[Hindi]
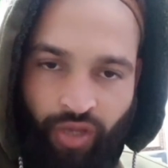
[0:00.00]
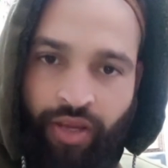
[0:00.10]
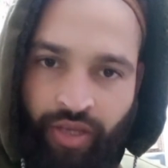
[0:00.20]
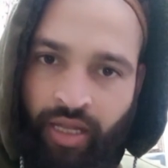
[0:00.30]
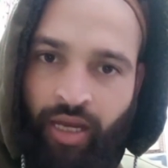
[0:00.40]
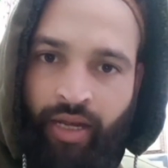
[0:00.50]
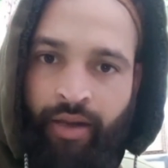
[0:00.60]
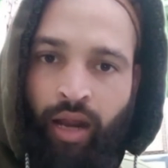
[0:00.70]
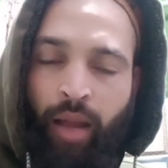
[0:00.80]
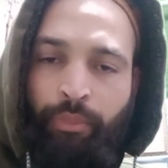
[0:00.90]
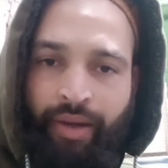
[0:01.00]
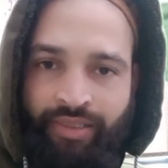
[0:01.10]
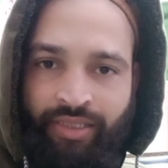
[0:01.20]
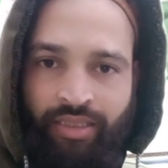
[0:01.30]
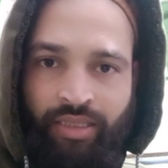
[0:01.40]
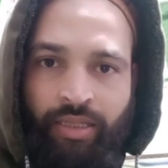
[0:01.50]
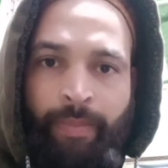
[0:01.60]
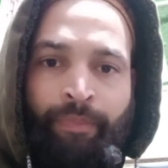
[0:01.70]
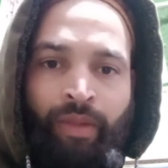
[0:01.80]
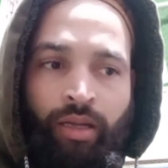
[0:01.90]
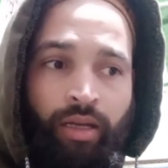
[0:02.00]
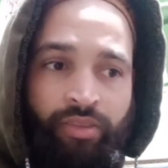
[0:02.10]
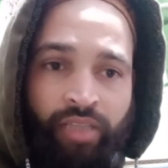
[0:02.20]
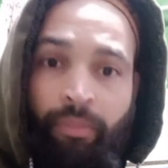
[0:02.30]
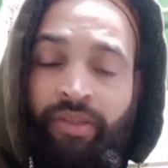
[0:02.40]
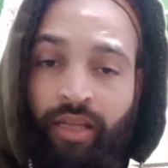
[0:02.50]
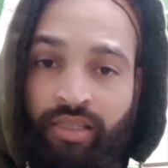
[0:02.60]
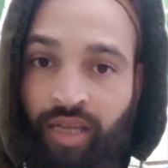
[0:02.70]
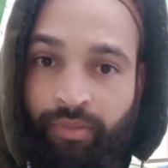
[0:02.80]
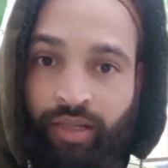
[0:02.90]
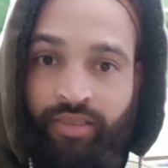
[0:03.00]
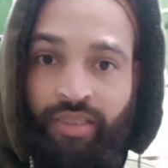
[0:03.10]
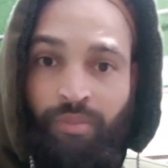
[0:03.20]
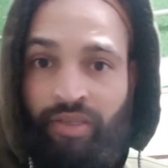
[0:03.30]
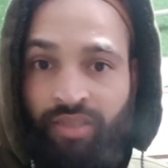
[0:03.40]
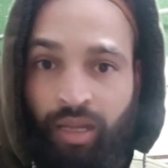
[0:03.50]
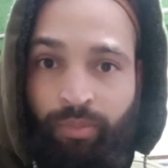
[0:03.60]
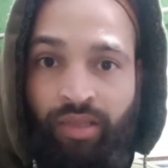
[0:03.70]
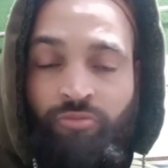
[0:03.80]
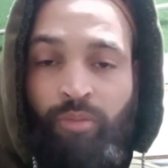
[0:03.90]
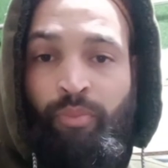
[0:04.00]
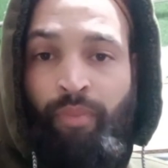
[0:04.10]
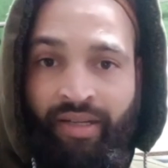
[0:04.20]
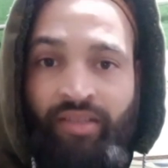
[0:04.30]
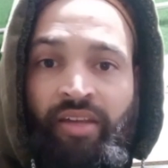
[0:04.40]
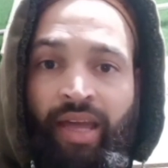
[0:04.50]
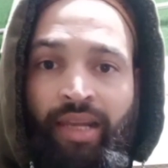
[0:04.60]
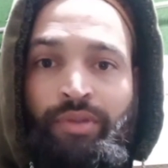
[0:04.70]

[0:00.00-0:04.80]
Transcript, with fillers: चाहिए अगर आप कर सकते हैं जहाँ पे दस साल भी लग सकते हैं बीस साल भी लग सकते हैं आप मैंडर की हेल्प